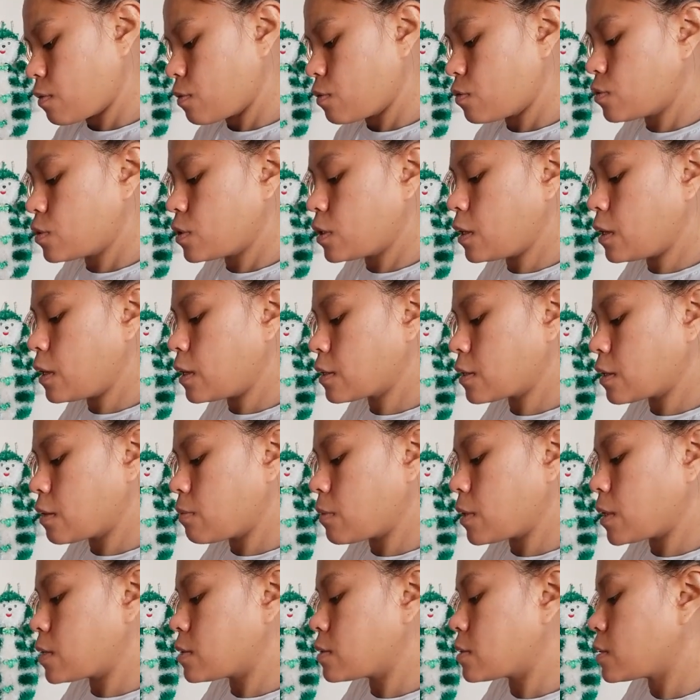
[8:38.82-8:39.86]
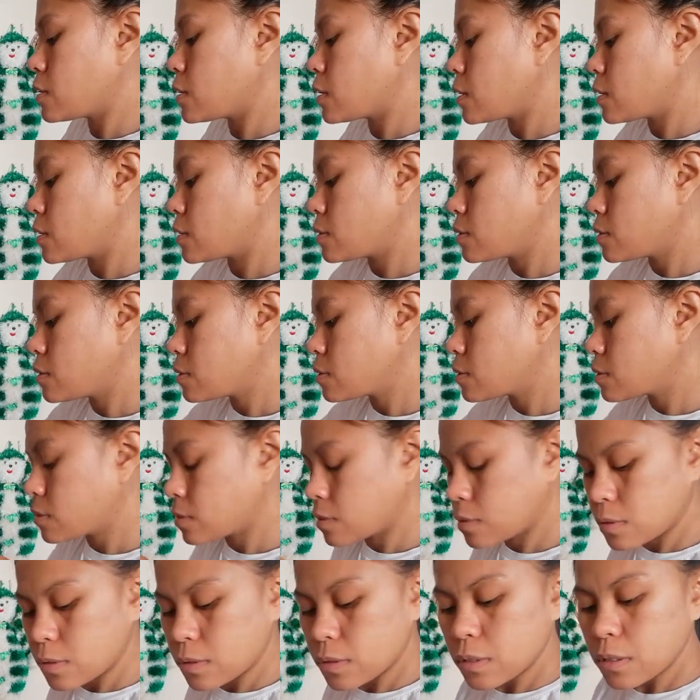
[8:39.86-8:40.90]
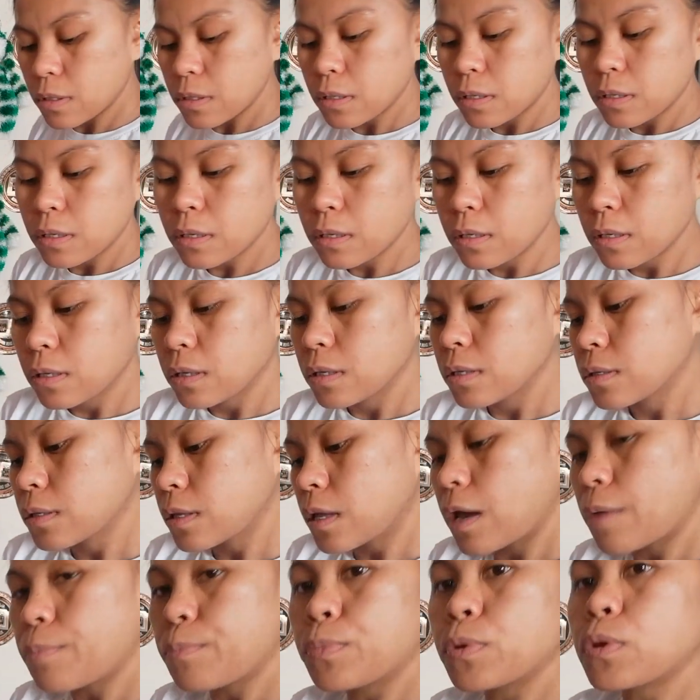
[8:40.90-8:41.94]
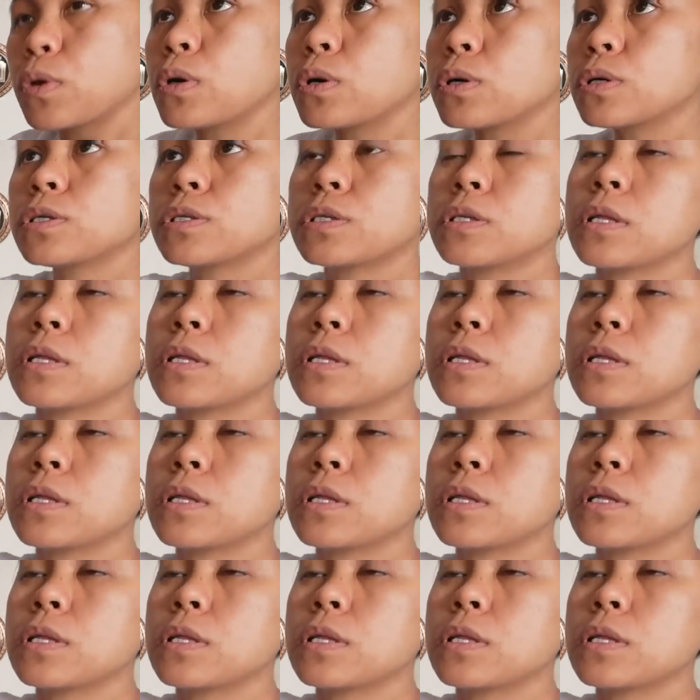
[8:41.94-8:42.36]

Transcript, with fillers: Kunti lang naman. Ayan. Tapos,